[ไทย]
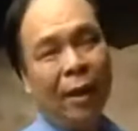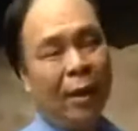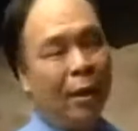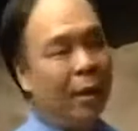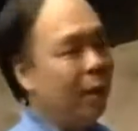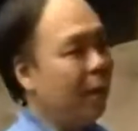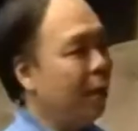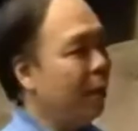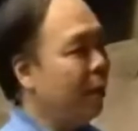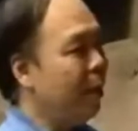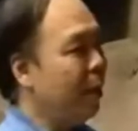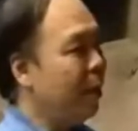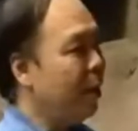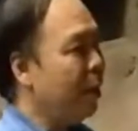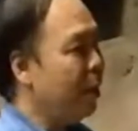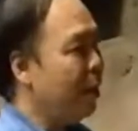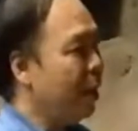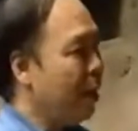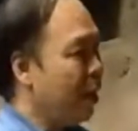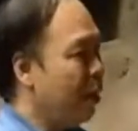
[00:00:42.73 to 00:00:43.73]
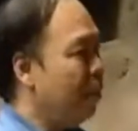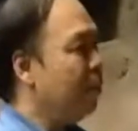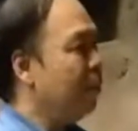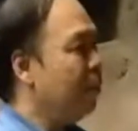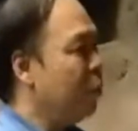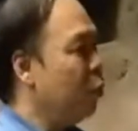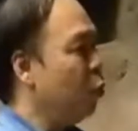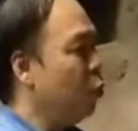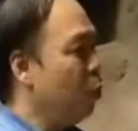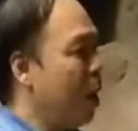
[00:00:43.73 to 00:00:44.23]
ต์นะครั
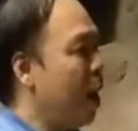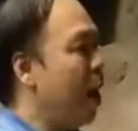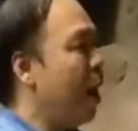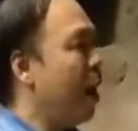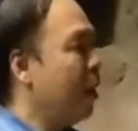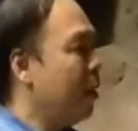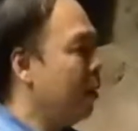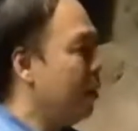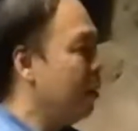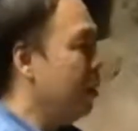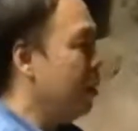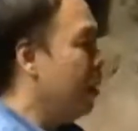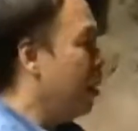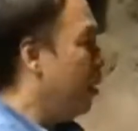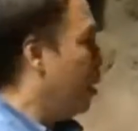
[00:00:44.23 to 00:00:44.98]
บซึ่งมมีความ